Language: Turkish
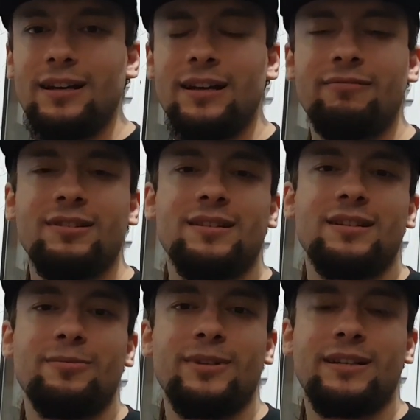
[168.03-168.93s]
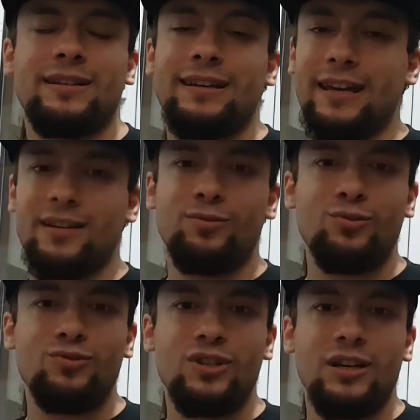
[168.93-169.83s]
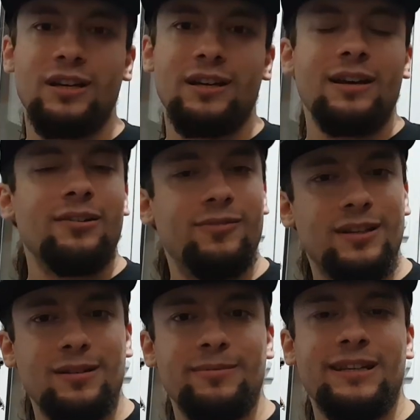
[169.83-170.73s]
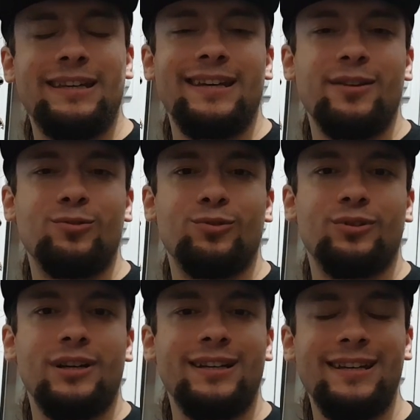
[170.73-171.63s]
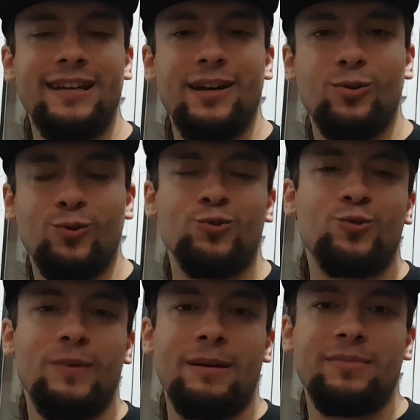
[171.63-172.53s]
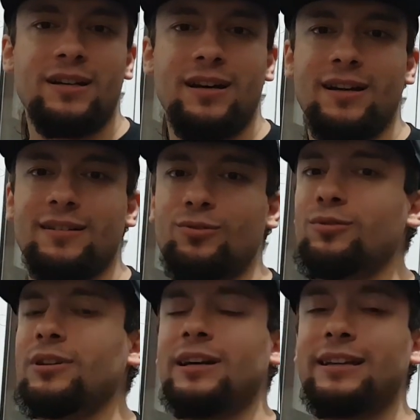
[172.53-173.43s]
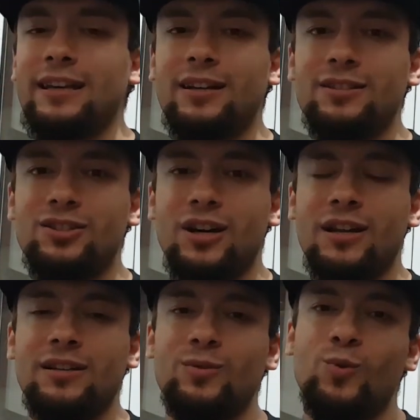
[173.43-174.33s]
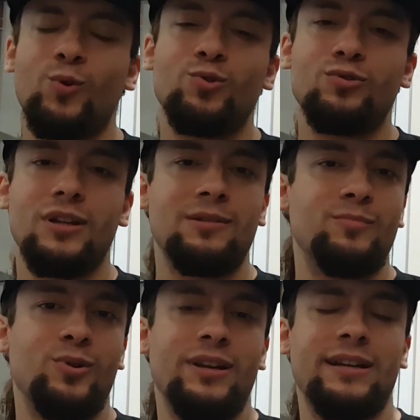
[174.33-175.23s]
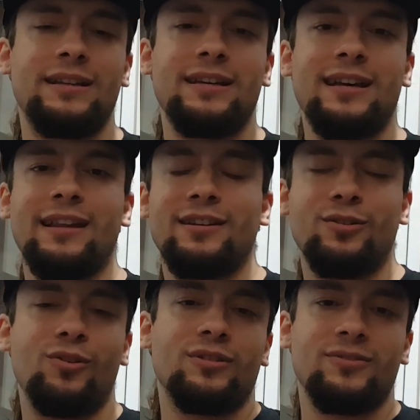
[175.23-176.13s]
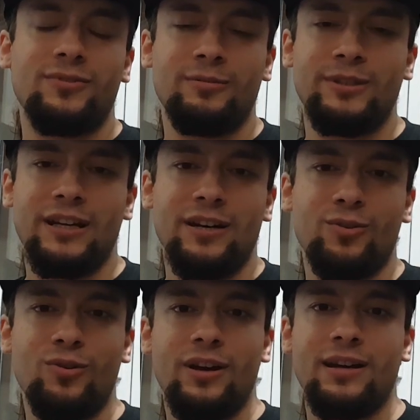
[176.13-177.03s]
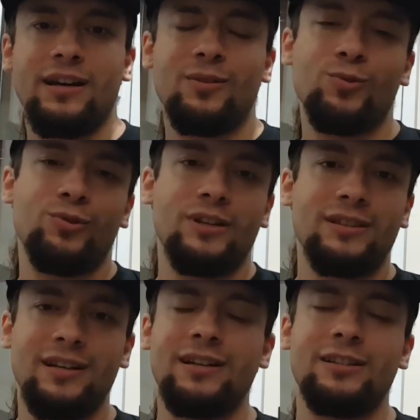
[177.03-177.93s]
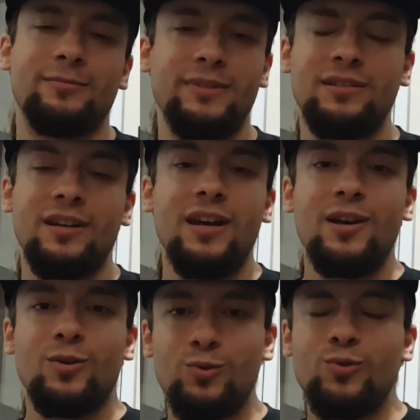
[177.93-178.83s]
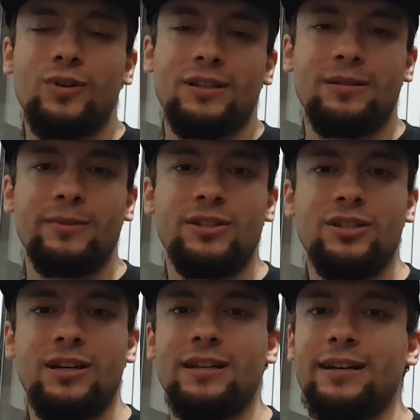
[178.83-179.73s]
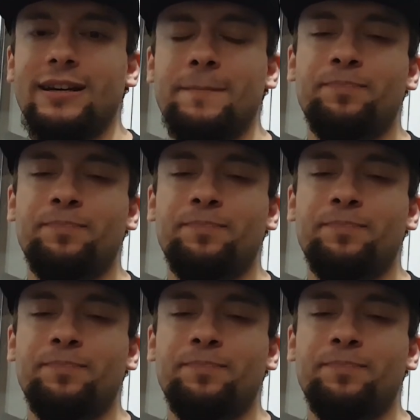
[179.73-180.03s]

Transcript: levesiyle birlikte geri döneceğini ve tabii ki yeni oyunda yine konuşmayan bir karakter olarak yer alacağını, oyuncuların böylelikle kendini Gordon Freeman yerine koyarak oyuna daha iyi bir ruh katabileceklerini